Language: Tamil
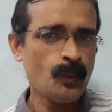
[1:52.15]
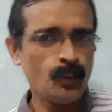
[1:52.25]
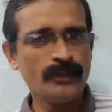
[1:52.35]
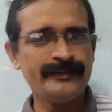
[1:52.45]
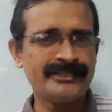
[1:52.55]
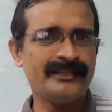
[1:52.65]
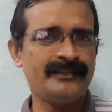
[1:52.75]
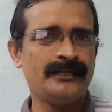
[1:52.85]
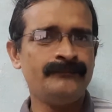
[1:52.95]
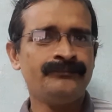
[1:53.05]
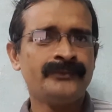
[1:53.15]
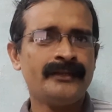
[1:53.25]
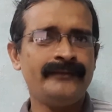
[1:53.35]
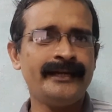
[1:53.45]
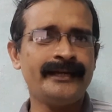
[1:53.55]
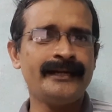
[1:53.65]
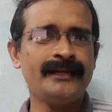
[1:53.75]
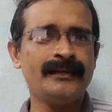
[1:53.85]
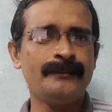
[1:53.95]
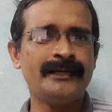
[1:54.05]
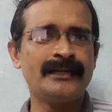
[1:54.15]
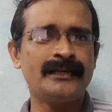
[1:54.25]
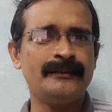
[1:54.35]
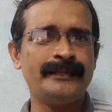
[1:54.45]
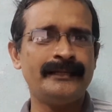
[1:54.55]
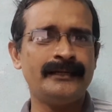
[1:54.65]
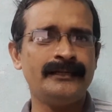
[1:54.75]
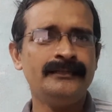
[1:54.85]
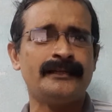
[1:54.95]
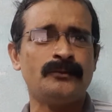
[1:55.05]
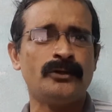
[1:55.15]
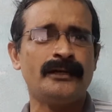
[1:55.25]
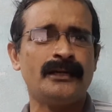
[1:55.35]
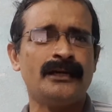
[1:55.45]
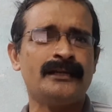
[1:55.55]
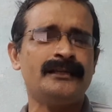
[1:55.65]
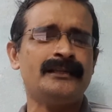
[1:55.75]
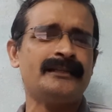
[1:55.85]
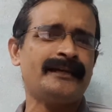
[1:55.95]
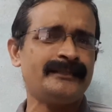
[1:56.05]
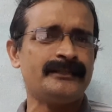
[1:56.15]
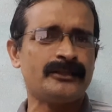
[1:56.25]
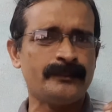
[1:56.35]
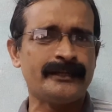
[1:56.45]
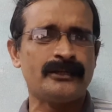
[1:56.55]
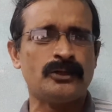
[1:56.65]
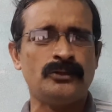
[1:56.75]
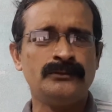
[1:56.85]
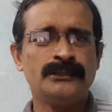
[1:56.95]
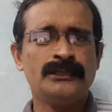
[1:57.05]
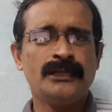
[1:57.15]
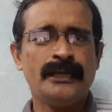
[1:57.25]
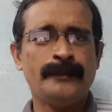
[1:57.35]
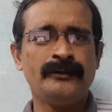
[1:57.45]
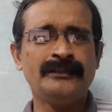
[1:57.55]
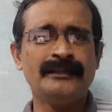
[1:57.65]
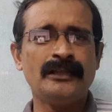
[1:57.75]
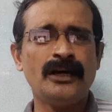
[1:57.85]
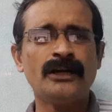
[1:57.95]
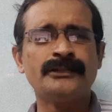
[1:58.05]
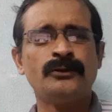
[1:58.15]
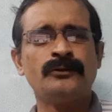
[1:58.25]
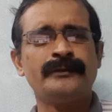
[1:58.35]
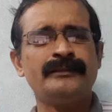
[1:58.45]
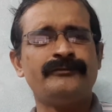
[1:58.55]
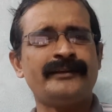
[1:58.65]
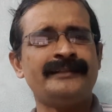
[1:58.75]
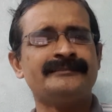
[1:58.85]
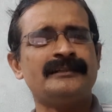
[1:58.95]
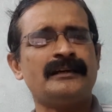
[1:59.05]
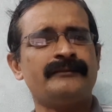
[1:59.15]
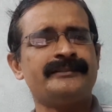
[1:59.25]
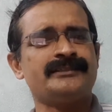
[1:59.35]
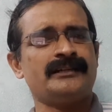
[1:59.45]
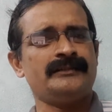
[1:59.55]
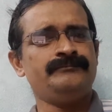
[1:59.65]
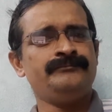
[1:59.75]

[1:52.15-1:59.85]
ஒரு விஷயம்தான் வேற என்னெல்லாம் பண்ணுறாங்க அப்படின்னா ஒரு நான்கு அல்லது ஐந்து டாபிக் இருக்கும் இப்போ வந்து லாக்டவுன் வந்து பிரான்ஸில் அறிவித்தாங்க